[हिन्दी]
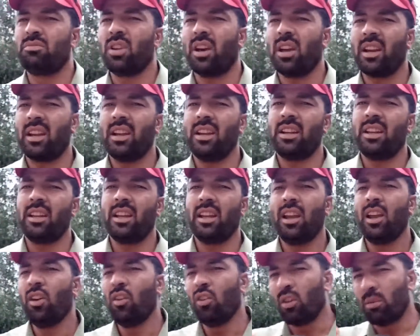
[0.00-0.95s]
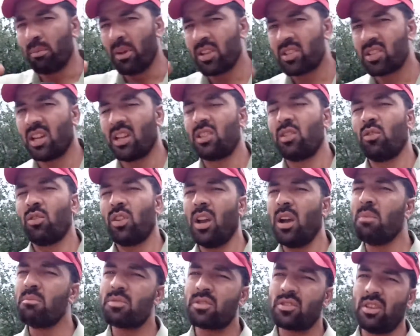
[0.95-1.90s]
टारगेट है और मैं चाहता हूँ
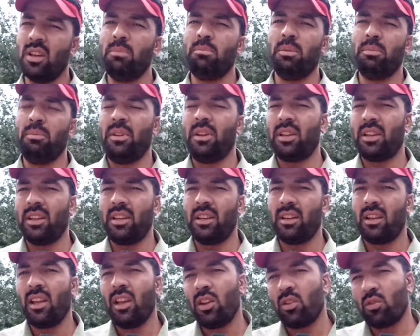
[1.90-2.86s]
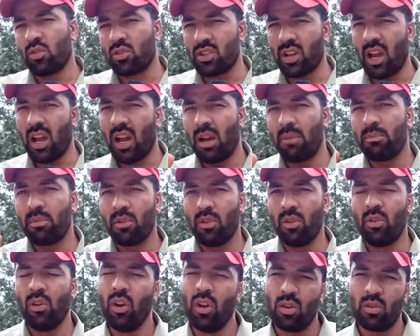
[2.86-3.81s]
कि हम सब मिलके कुछ आप
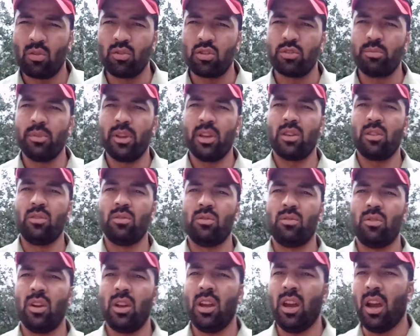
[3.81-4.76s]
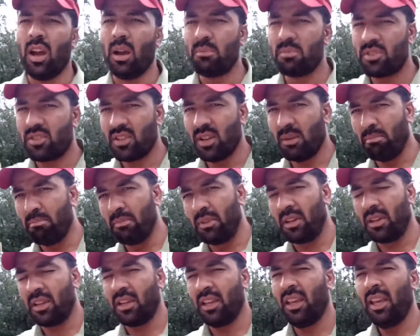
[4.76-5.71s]
कहो कुछ मैं कहूँ हम सब
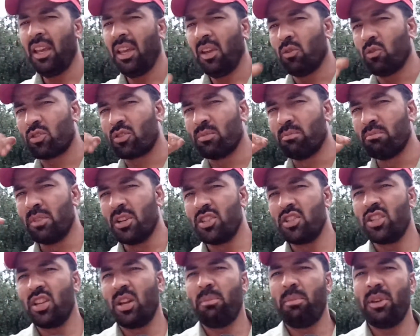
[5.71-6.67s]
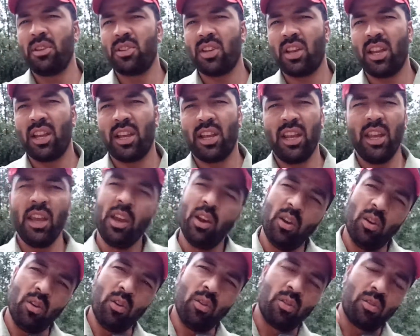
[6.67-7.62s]
मिलके उस मंजिल पे जाएंगे
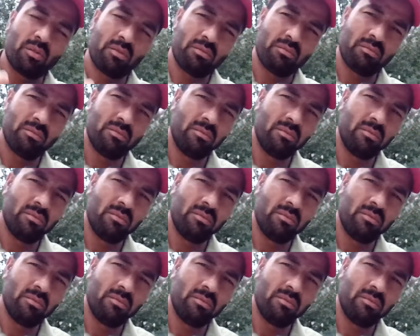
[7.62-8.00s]
और